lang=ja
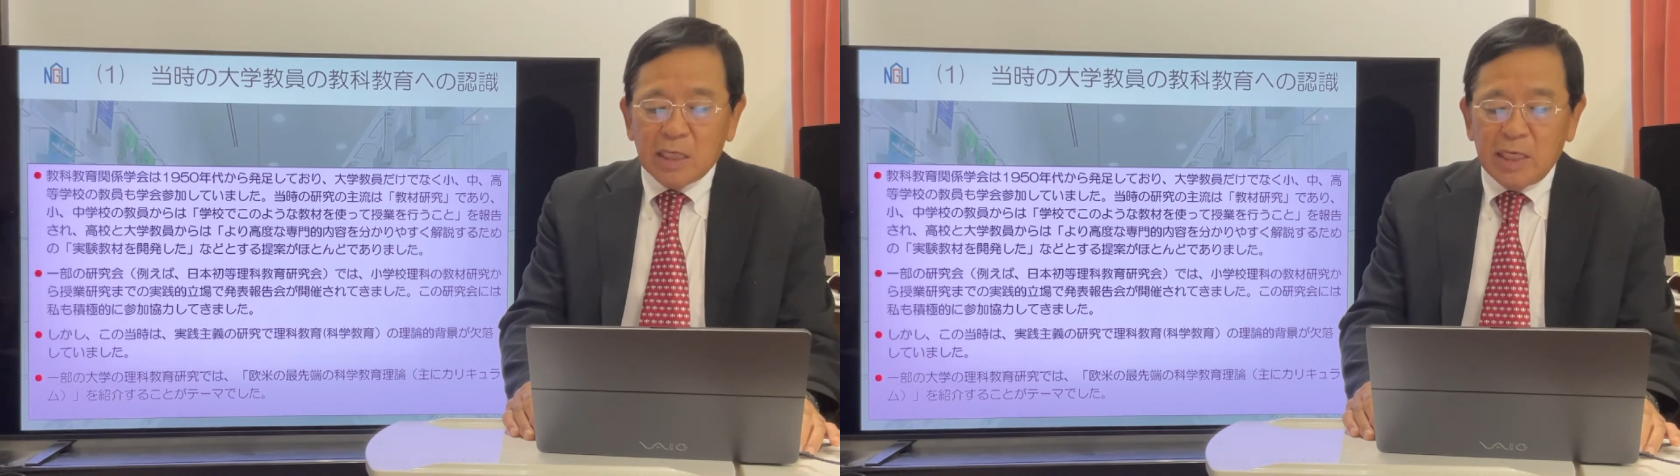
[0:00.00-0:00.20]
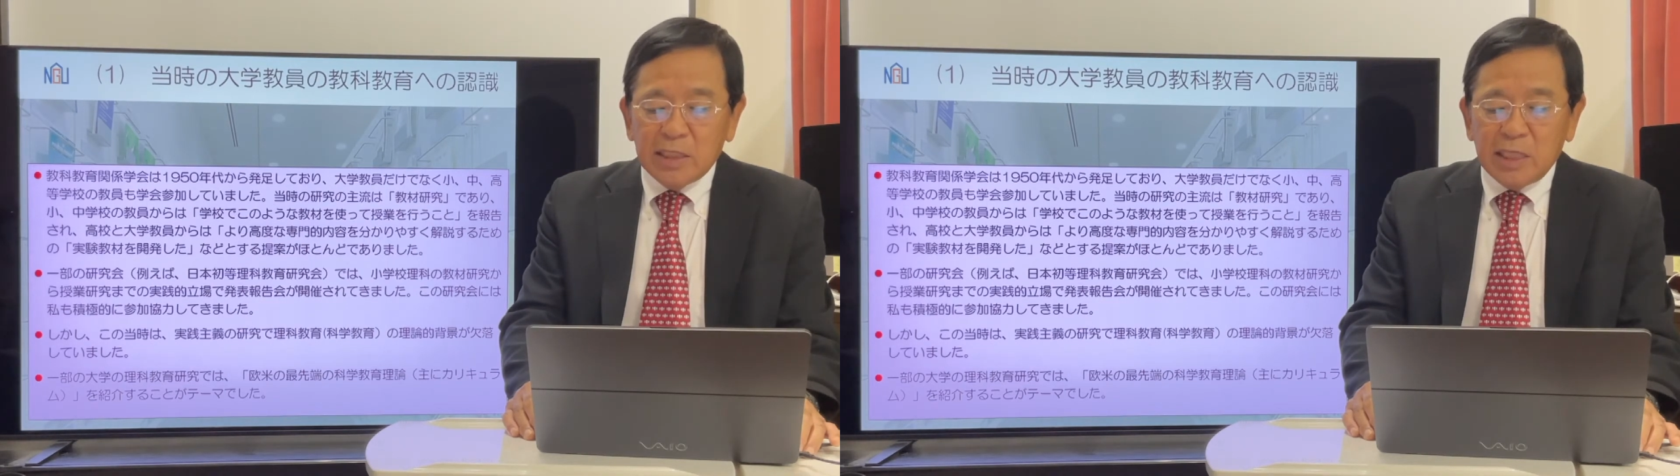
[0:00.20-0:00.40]

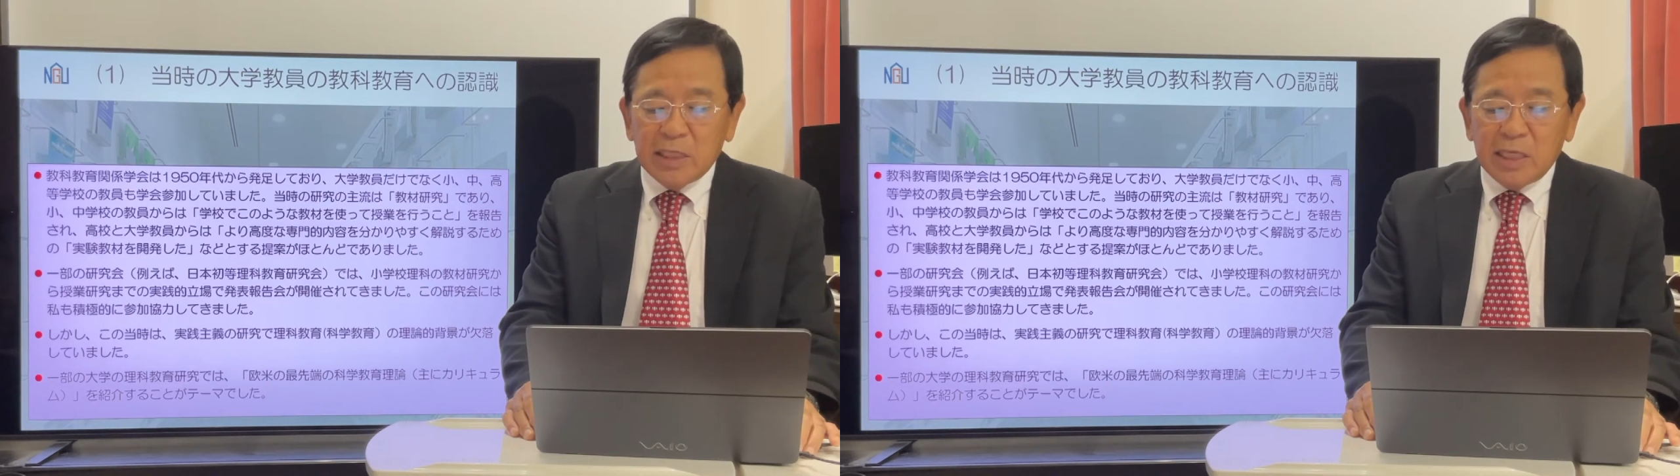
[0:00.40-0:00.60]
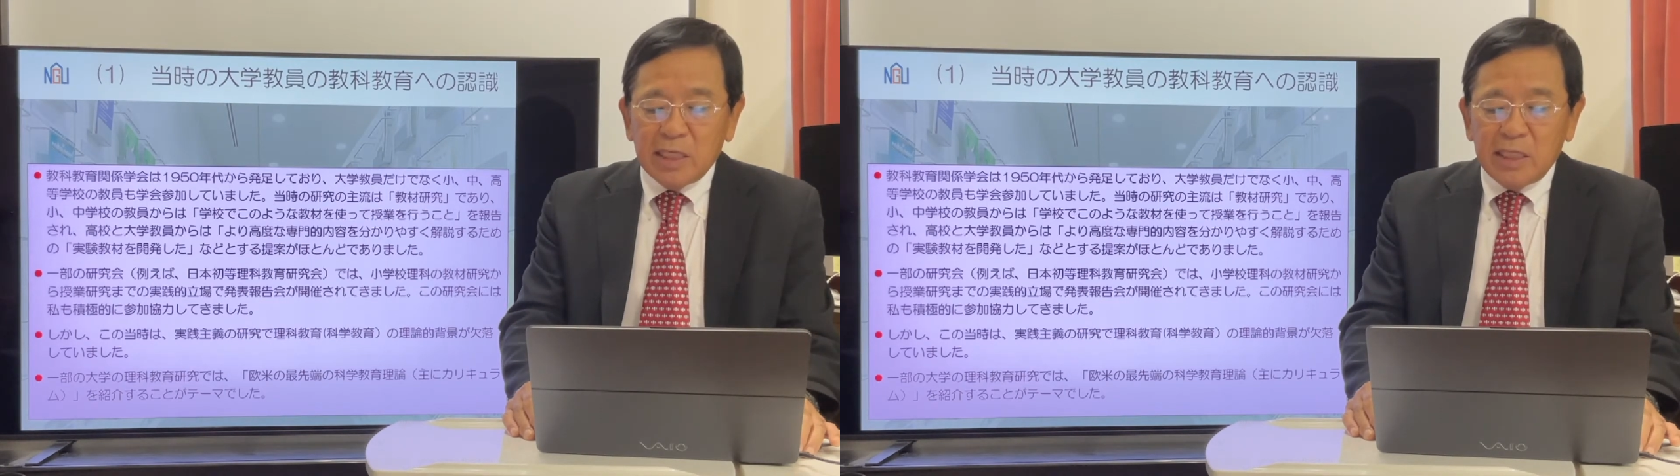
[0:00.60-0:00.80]
開催
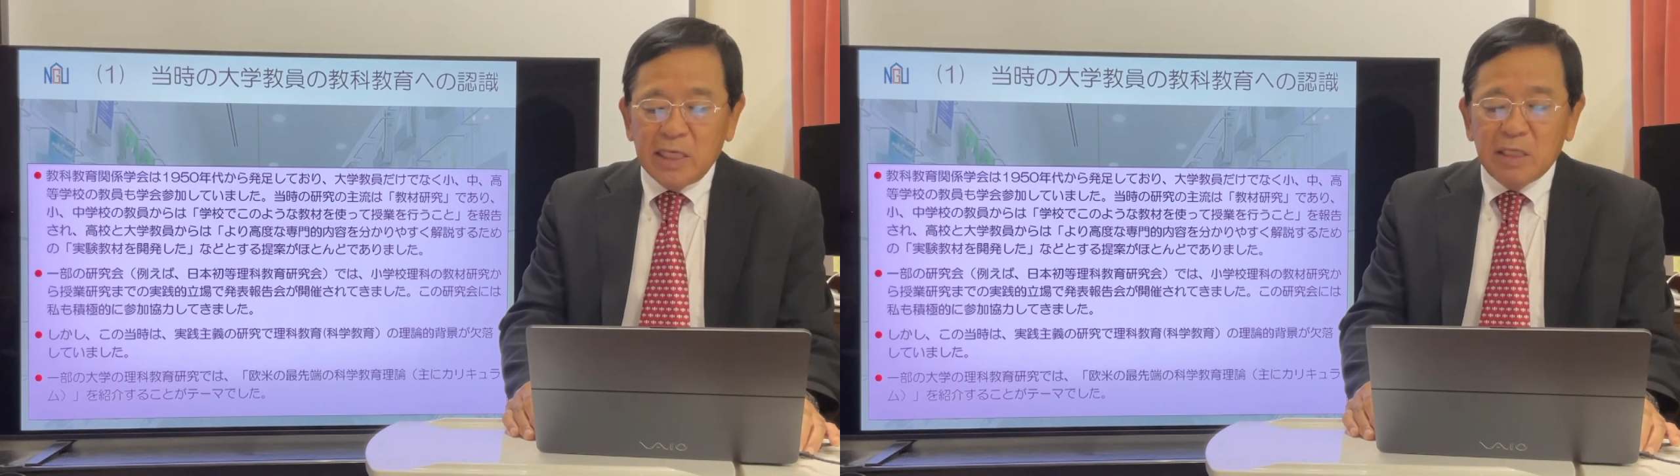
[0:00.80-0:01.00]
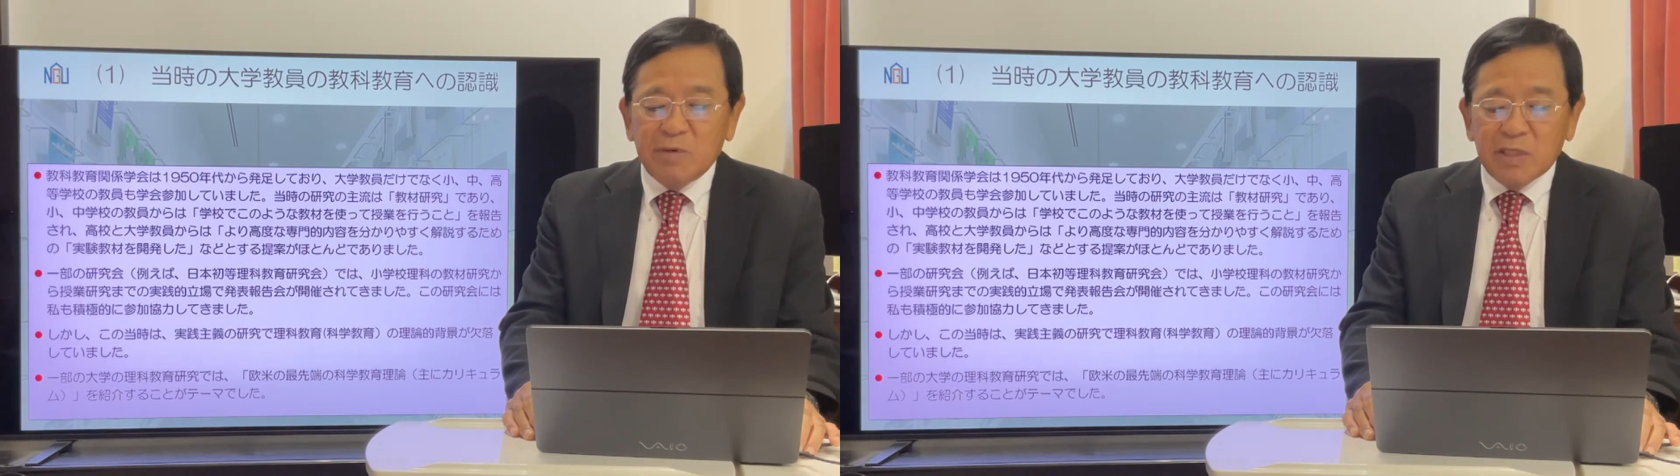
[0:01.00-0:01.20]
され
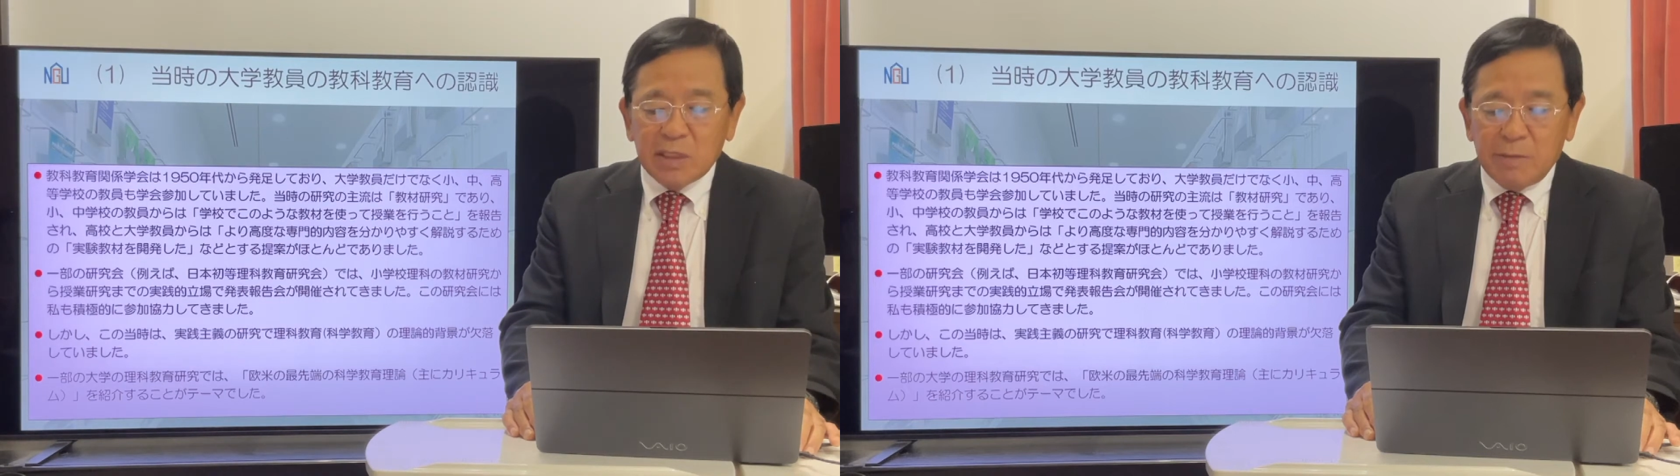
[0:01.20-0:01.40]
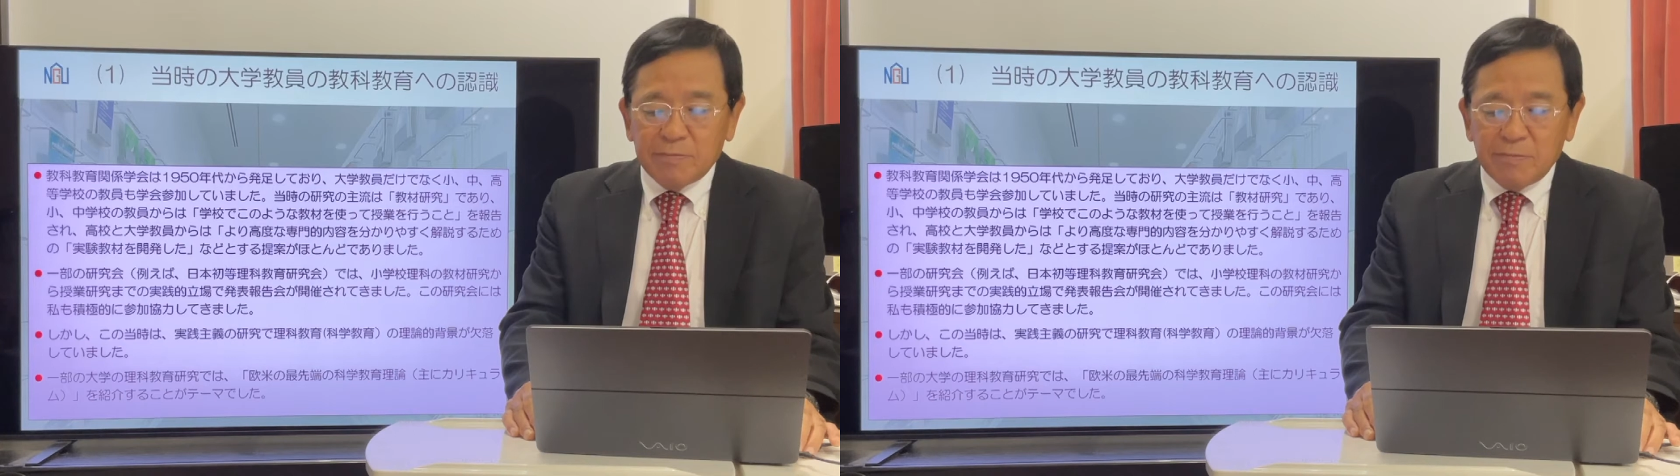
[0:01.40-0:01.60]
てきました